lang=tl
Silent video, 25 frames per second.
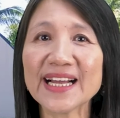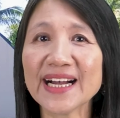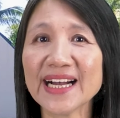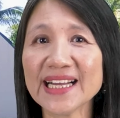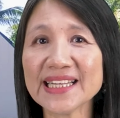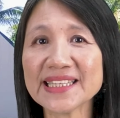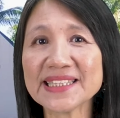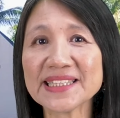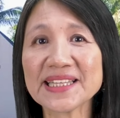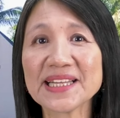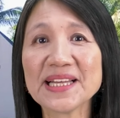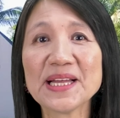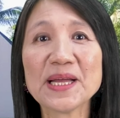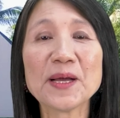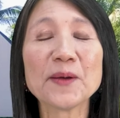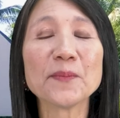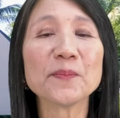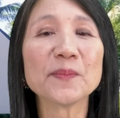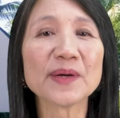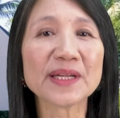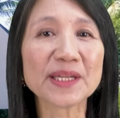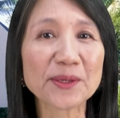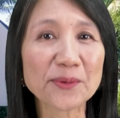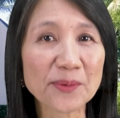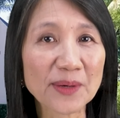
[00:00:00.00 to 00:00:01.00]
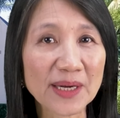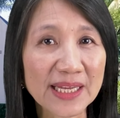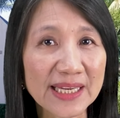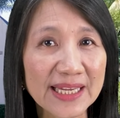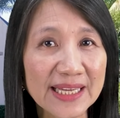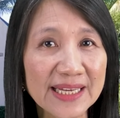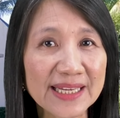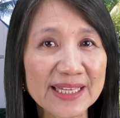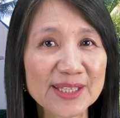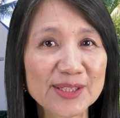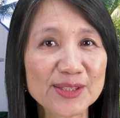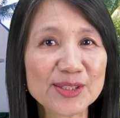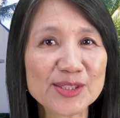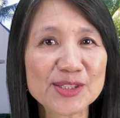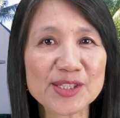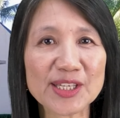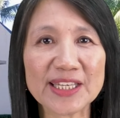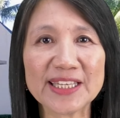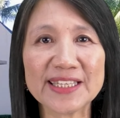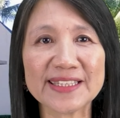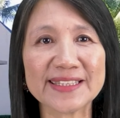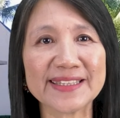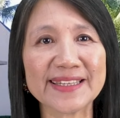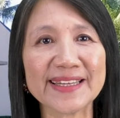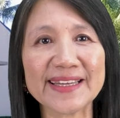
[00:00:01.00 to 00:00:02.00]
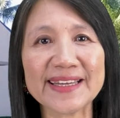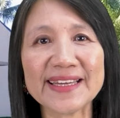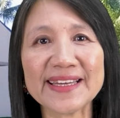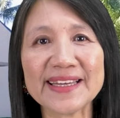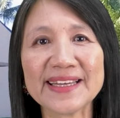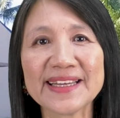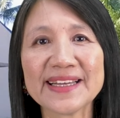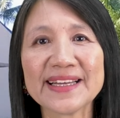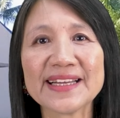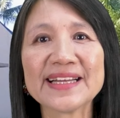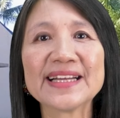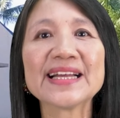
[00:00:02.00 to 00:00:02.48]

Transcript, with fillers: At maniwala kayo sa hindi,